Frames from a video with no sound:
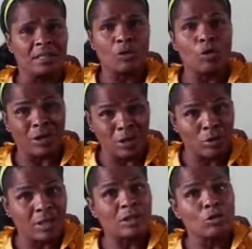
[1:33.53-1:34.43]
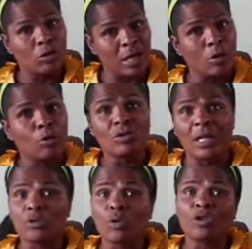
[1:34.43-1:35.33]
Yo creo que si yo caigo en un
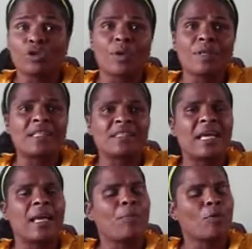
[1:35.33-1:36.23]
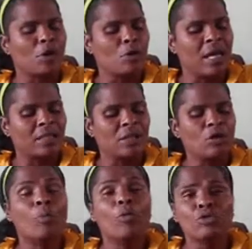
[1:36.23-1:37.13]
delito de desobediencia es porque yo haya tenido
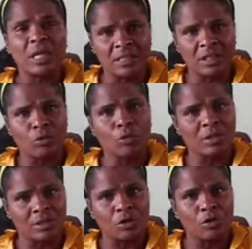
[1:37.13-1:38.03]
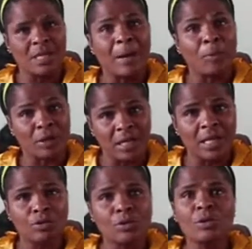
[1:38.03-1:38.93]
multa anterior, con anterioridad por el
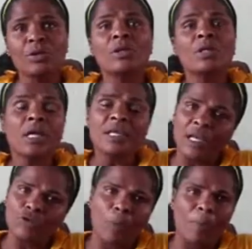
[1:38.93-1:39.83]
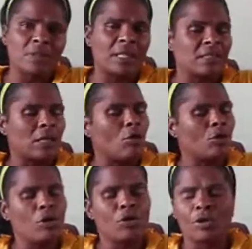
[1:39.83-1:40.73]
hecho y alto advertencia. Yo
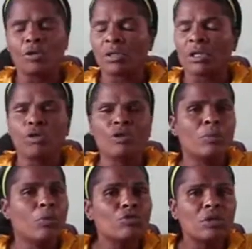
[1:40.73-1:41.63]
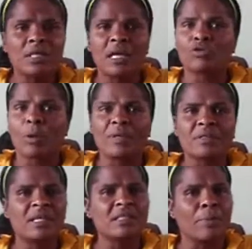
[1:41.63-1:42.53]
creo que yo no he tenido ni multa ni alto
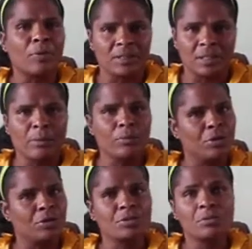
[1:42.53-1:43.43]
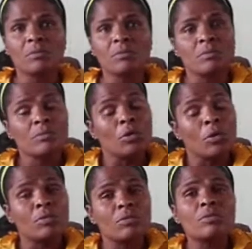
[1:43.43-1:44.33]
advertencia por ese mismo hecho. ¿Usted fue
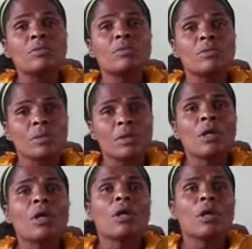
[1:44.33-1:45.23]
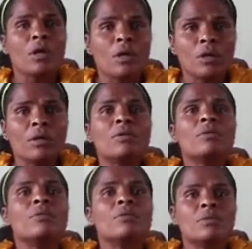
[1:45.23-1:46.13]
golpeada, según te digo, usted estaba
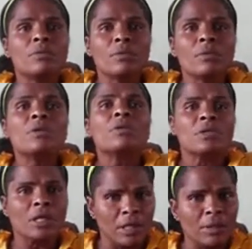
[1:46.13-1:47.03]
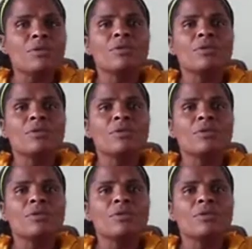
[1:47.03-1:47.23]
embarazada, casualidad? Sí.